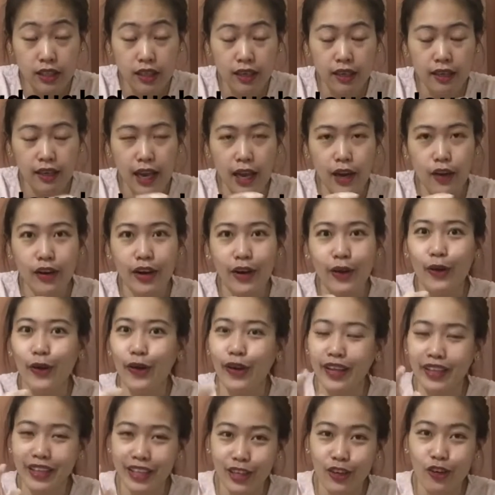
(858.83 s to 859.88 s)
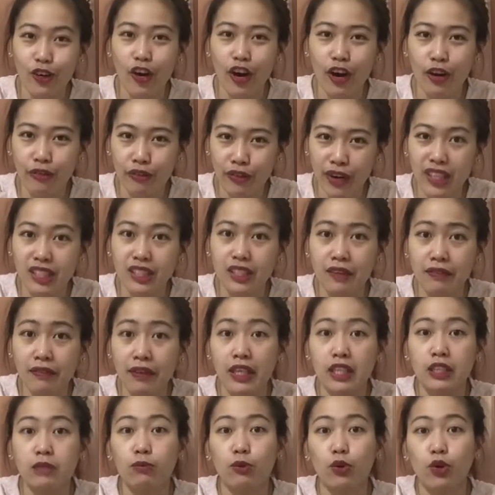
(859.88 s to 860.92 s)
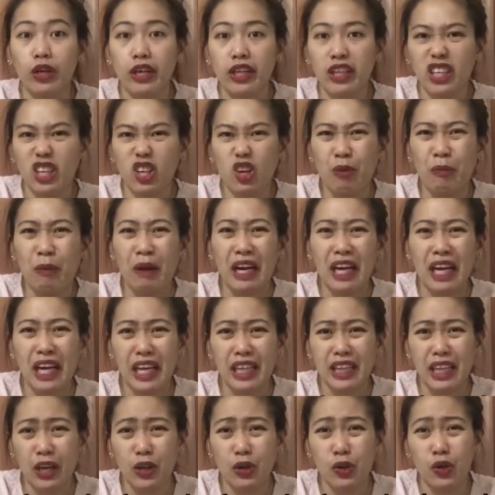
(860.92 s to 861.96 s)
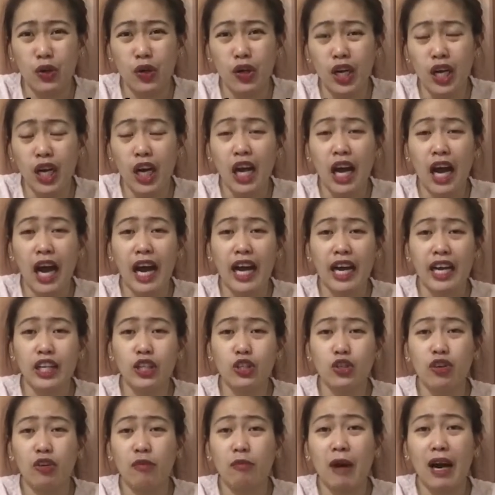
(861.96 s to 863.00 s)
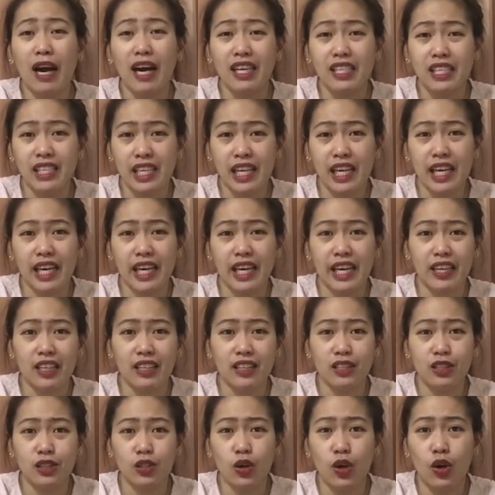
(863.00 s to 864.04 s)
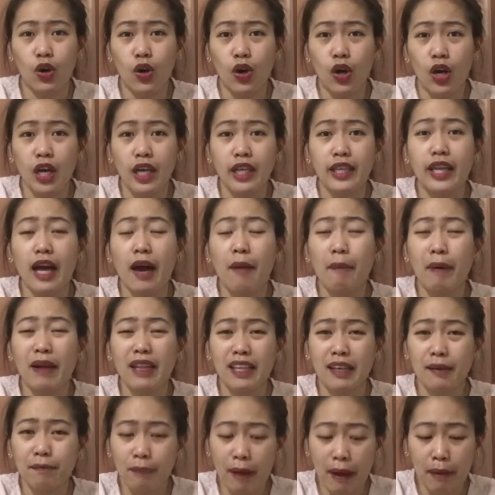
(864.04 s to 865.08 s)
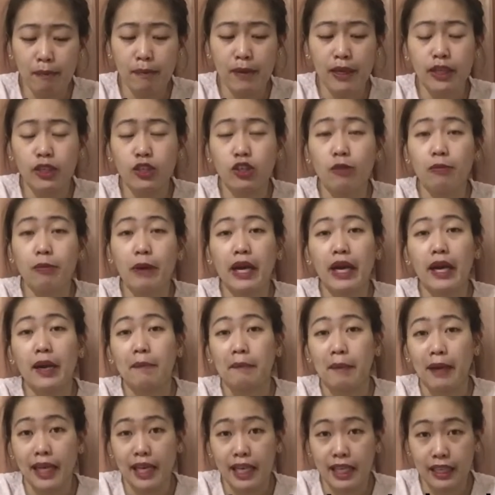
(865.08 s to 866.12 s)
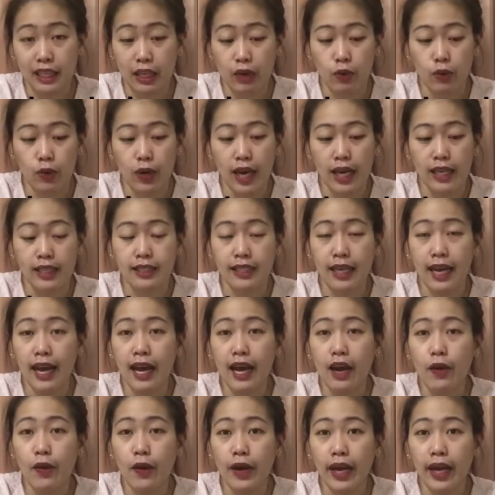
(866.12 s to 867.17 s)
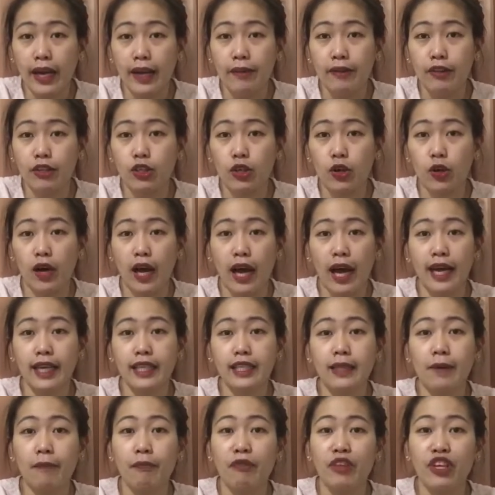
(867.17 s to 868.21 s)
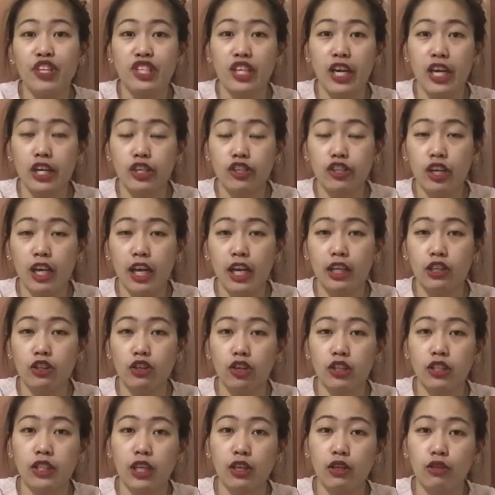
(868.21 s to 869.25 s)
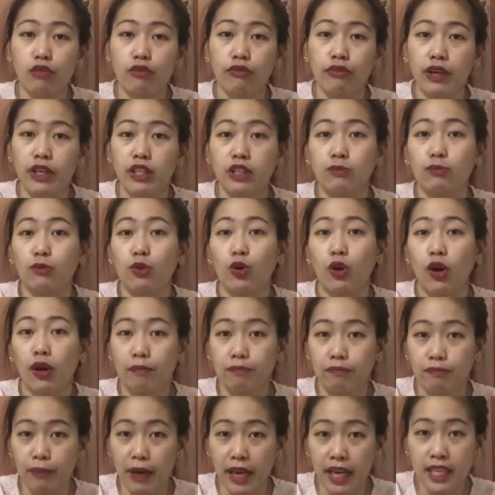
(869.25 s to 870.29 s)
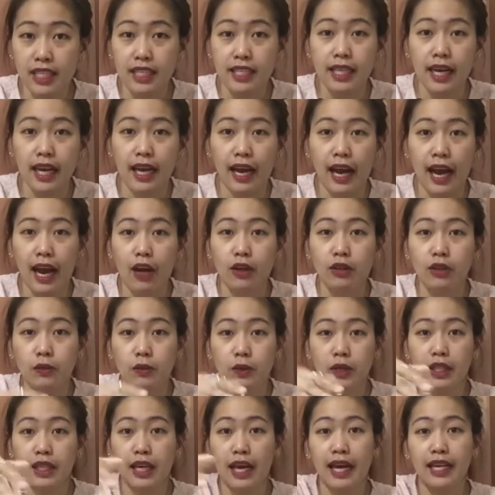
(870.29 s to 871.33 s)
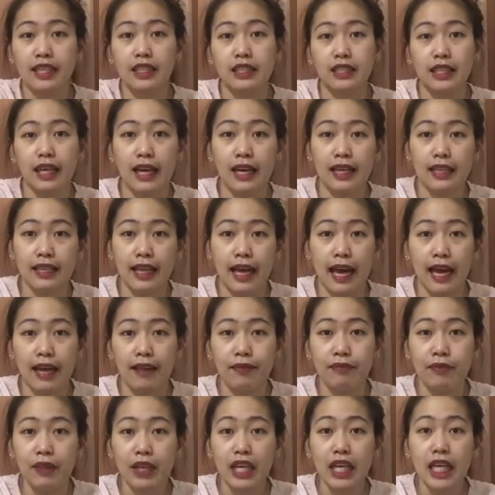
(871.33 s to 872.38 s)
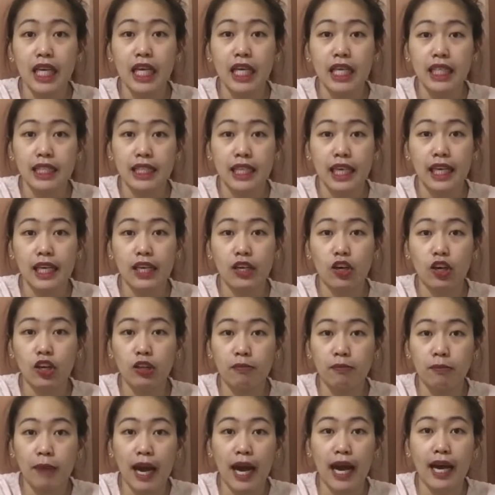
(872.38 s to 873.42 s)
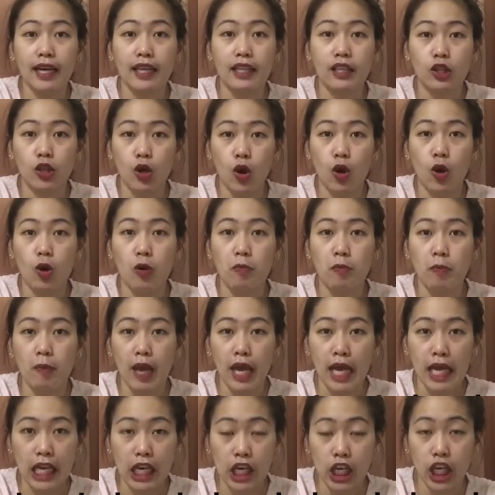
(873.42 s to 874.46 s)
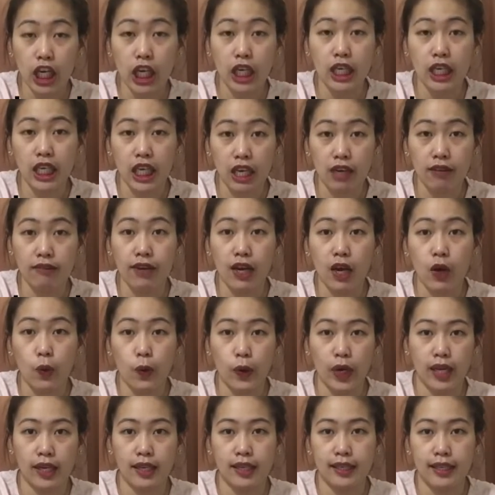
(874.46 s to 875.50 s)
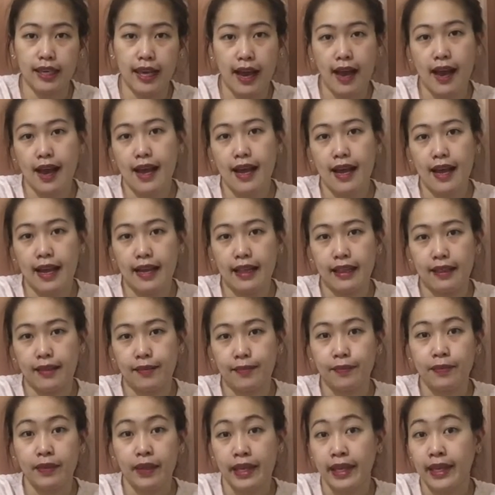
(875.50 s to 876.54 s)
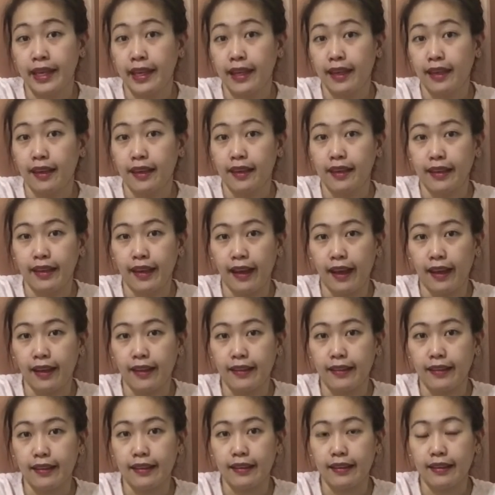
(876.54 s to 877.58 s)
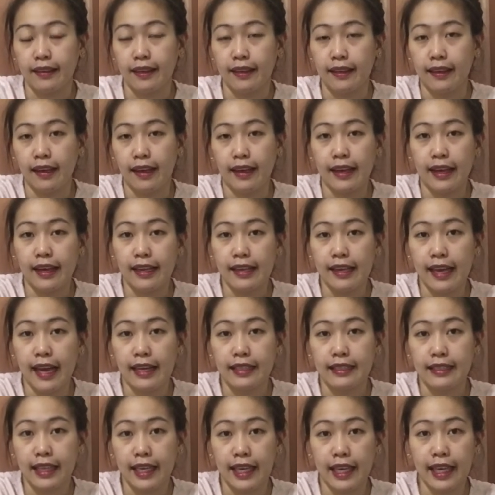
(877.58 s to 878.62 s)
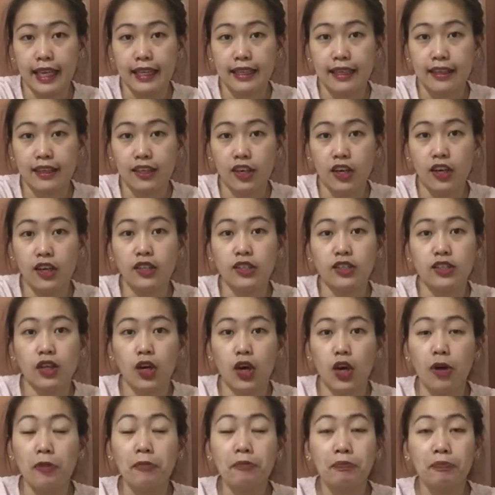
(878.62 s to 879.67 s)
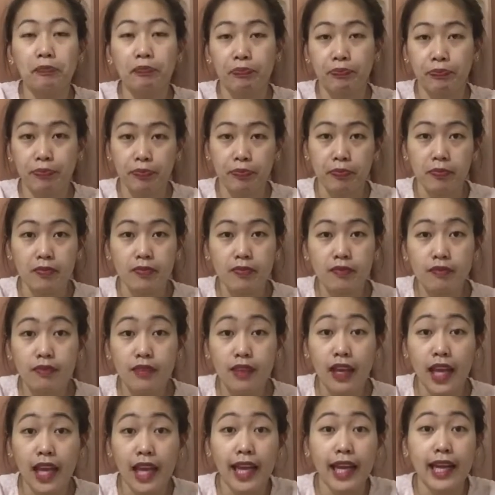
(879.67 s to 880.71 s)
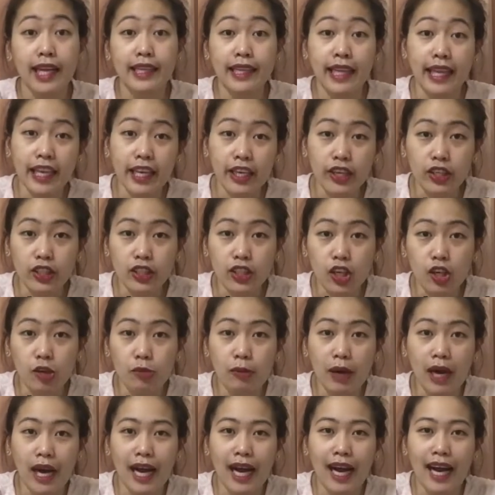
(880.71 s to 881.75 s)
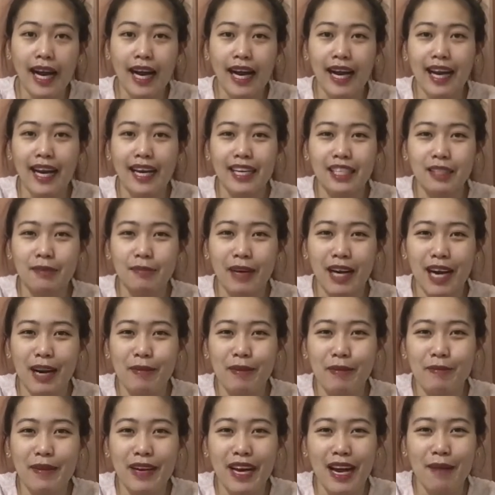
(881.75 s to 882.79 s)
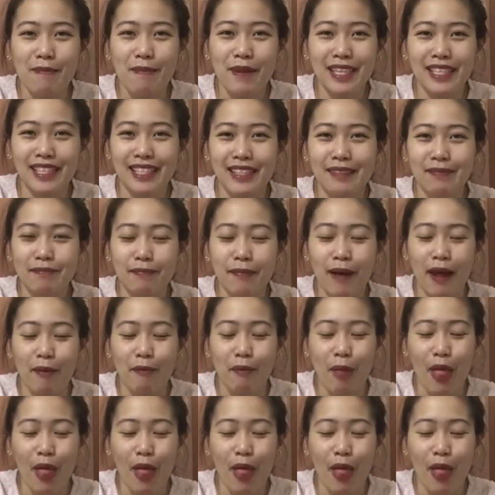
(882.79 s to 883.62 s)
lalo na kung hindi ko kayo friends sa Facebook, hindi ko makikita yung ang inyong mga share. So, dapat i-public nyo para makita ko guys. Ha? Okay? So guys, i-share nyo lang to sa inyong Facebook page account with the hashtag dan Silicon Bag Dome Maker Giveaway. Yan! Yan. Ayan guys, nakikita nyo? So, thank you so much! Maraming maraming, ma